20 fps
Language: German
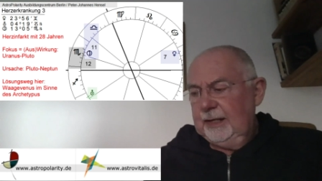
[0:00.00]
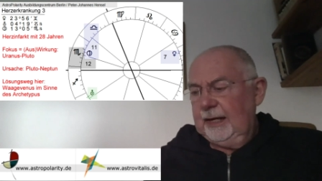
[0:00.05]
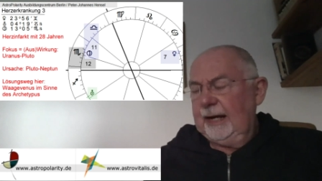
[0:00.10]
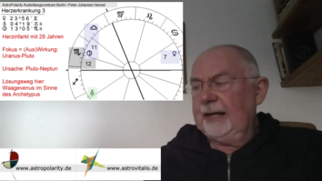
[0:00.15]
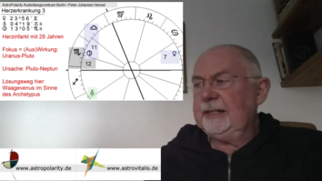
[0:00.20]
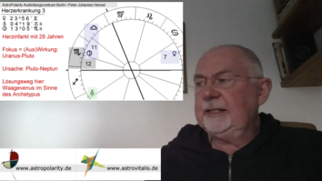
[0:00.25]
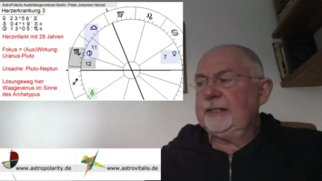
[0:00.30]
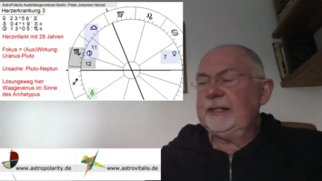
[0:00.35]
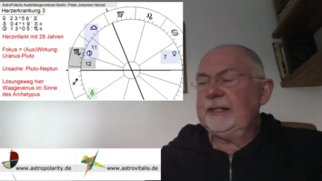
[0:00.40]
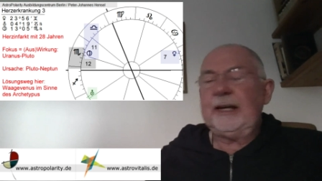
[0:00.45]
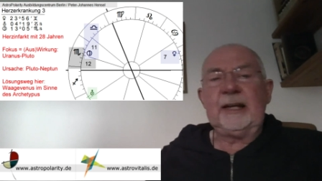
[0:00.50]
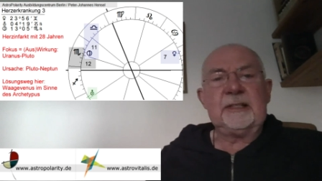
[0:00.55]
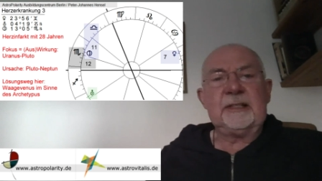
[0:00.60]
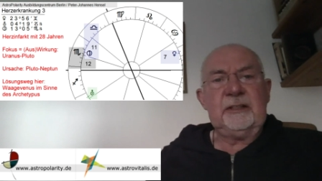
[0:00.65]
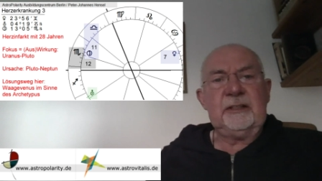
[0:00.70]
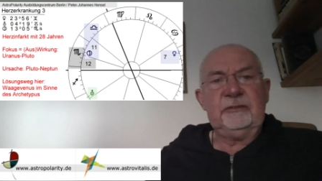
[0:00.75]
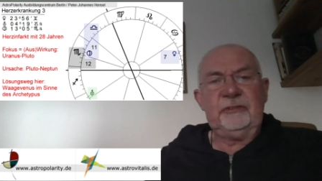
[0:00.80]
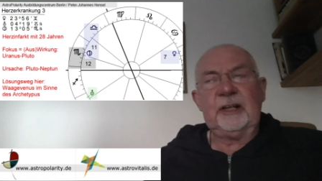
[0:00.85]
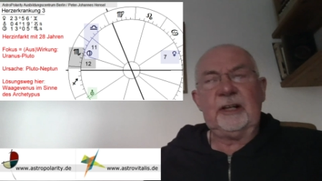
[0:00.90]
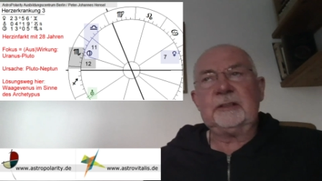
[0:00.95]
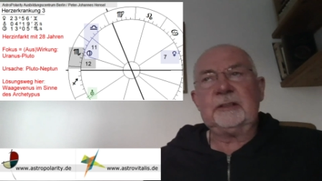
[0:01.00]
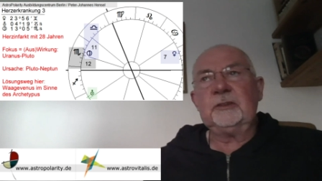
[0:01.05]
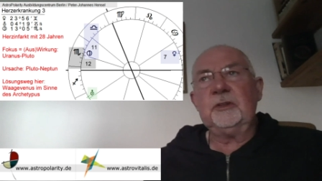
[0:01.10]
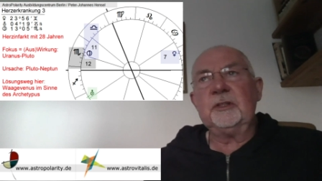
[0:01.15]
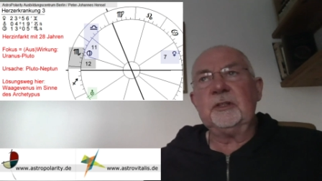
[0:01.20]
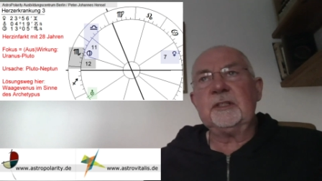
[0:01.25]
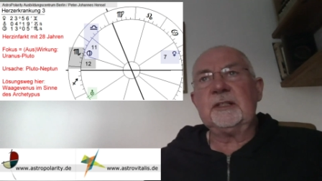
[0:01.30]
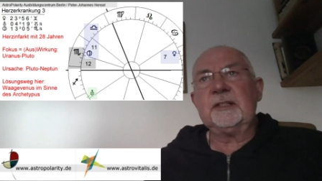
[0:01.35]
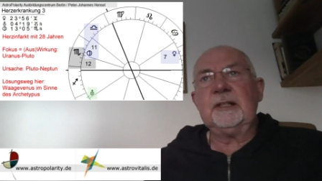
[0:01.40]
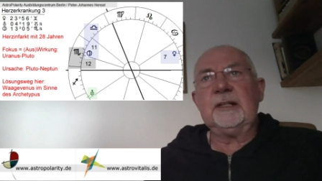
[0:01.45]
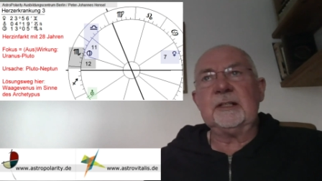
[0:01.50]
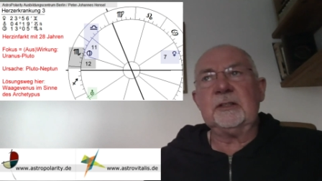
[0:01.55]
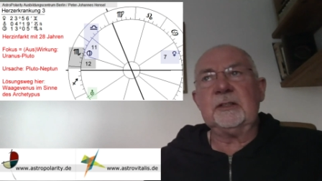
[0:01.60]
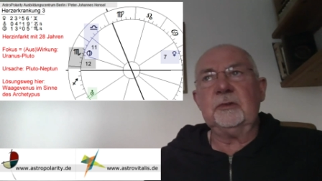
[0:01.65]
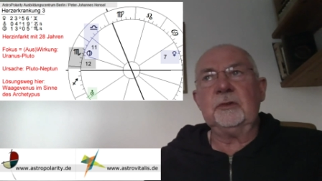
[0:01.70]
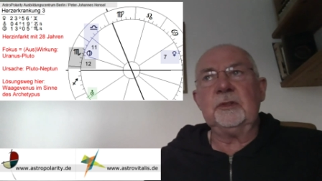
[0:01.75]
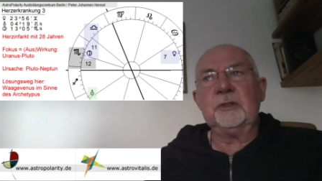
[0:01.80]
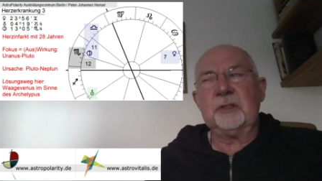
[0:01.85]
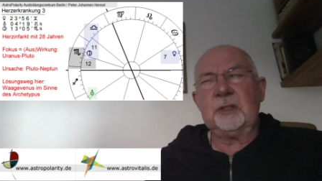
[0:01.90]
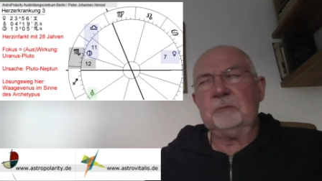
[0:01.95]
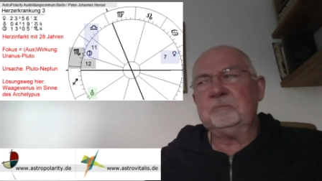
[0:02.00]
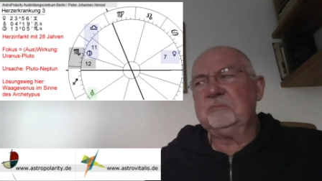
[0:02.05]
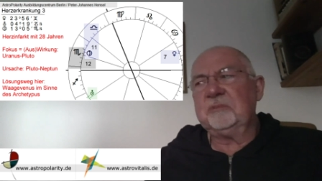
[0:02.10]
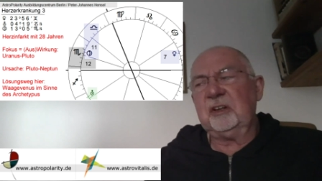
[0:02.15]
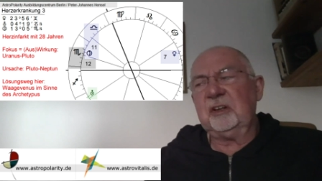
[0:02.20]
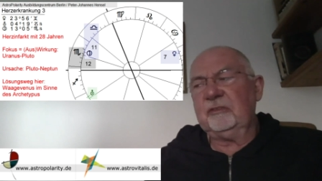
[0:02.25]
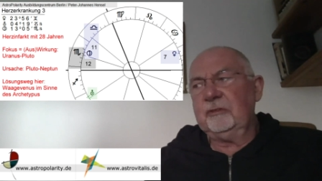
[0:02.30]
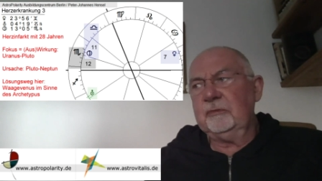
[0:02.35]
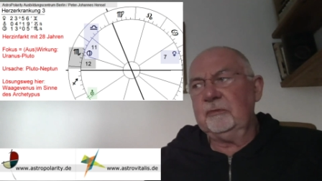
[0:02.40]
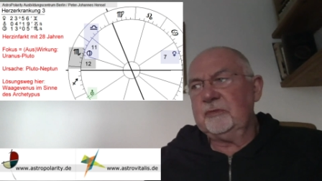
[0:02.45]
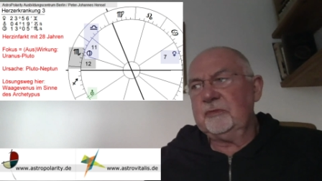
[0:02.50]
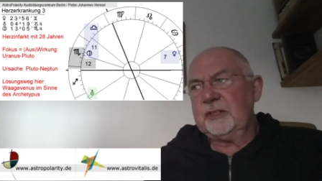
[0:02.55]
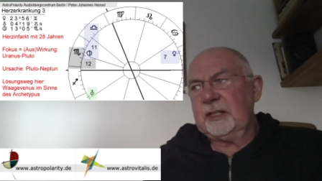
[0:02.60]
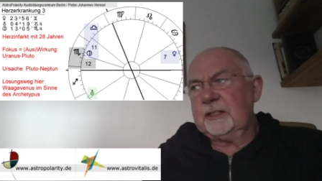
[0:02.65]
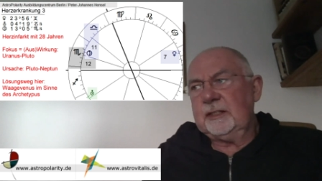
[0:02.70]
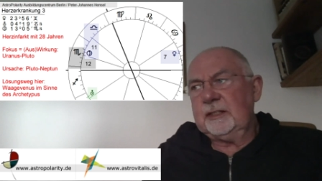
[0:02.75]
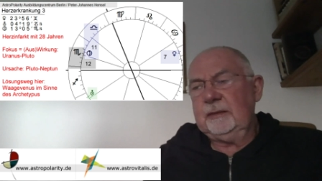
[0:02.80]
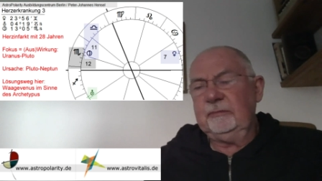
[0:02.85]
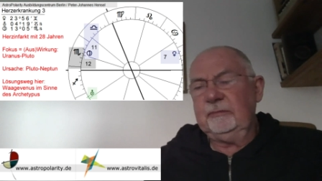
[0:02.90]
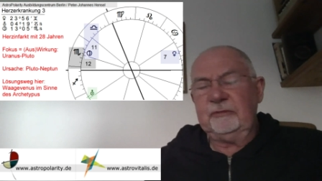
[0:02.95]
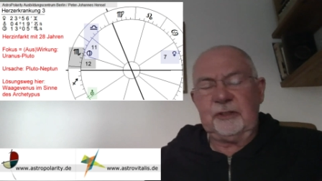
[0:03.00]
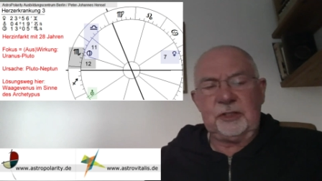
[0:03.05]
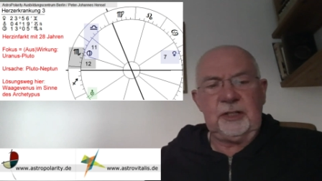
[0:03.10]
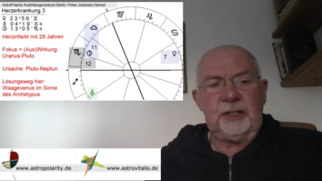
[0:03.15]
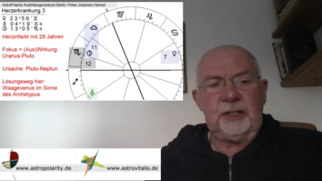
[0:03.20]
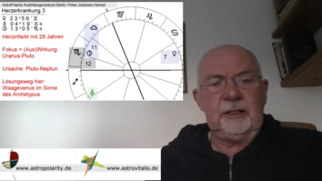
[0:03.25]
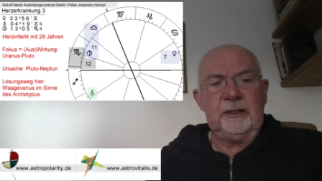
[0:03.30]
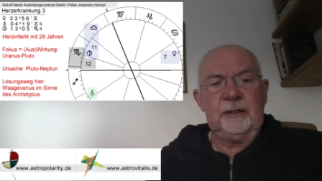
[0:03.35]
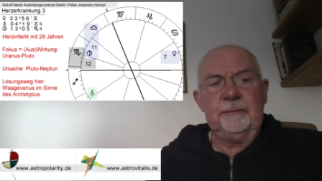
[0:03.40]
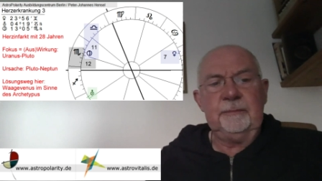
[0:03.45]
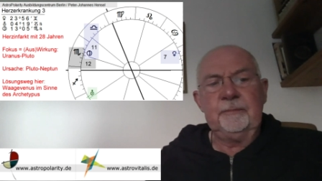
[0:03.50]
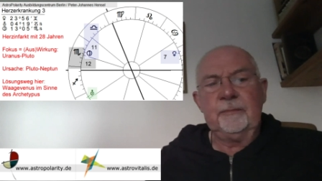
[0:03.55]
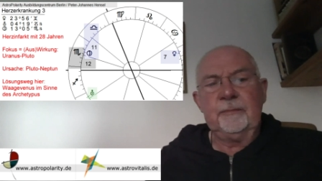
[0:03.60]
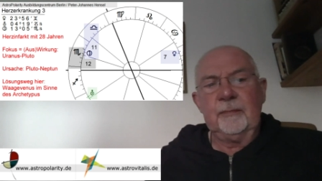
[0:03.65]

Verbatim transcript: Eine der Herzinfarktkonstellationen, es gibt da fünf, sechs, sieben verschiedene,